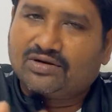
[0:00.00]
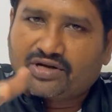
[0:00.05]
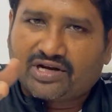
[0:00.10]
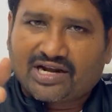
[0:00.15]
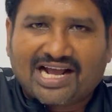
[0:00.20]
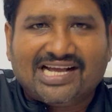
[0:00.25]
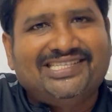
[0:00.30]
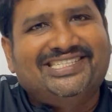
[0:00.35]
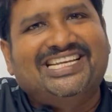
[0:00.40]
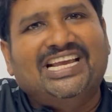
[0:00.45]

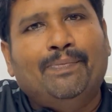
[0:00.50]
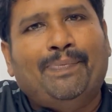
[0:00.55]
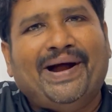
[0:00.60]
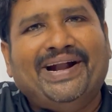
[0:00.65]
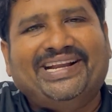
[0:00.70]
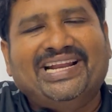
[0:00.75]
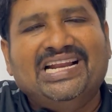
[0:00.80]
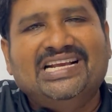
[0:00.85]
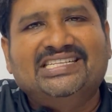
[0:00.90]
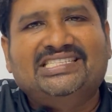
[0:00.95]
రాజకీయ
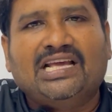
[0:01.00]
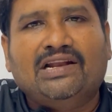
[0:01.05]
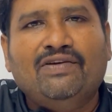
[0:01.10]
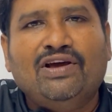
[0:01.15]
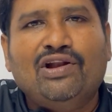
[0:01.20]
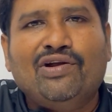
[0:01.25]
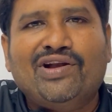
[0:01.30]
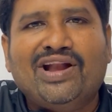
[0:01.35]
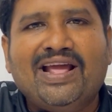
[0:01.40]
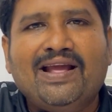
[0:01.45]
పార్టీలకి సర్వేలు
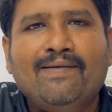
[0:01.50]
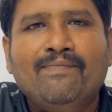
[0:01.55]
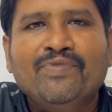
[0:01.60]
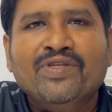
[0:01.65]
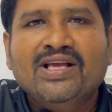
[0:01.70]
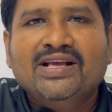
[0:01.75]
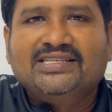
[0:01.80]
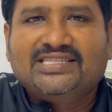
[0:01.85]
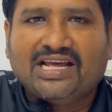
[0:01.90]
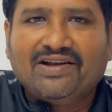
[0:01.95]
ఉన్నాయి
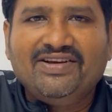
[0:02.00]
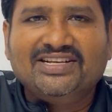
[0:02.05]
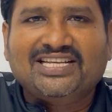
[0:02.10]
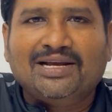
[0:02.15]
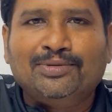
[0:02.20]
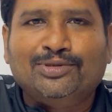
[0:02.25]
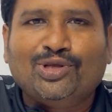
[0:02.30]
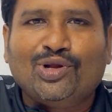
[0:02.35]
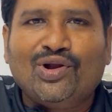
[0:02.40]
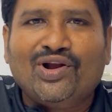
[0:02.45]
సర్వే
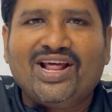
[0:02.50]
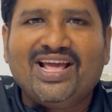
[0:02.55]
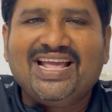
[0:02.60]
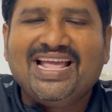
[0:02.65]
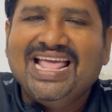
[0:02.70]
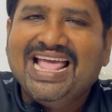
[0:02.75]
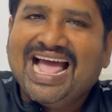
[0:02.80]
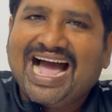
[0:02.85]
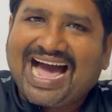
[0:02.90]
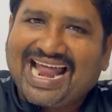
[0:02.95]
సంస్థలు ఉన్నాయి
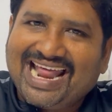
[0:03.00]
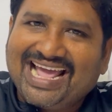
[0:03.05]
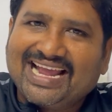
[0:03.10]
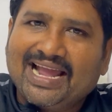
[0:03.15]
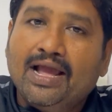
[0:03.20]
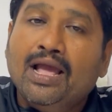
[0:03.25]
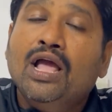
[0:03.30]
అలాగే